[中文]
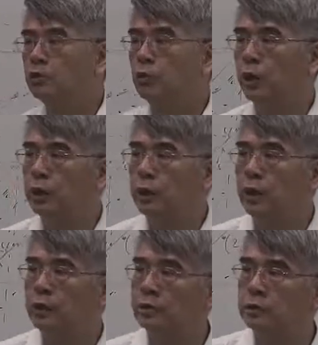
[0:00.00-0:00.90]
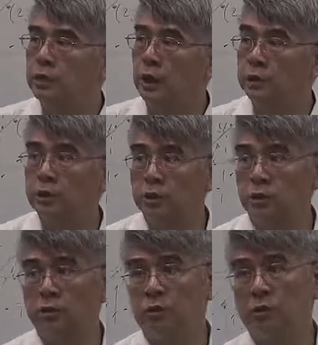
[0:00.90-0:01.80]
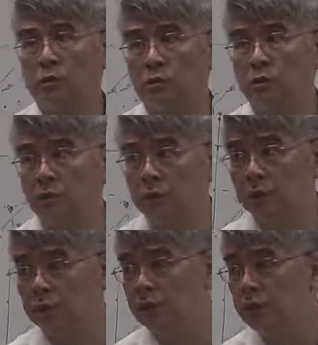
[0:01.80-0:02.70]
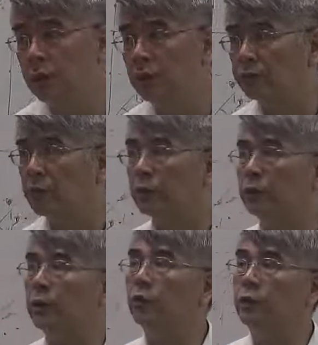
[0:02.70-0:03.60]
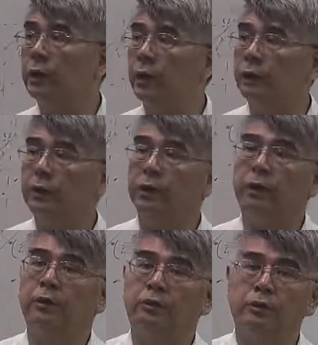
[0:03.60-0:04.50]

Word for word: 所以呢，这个是这个是电脑上头它回答你了哈，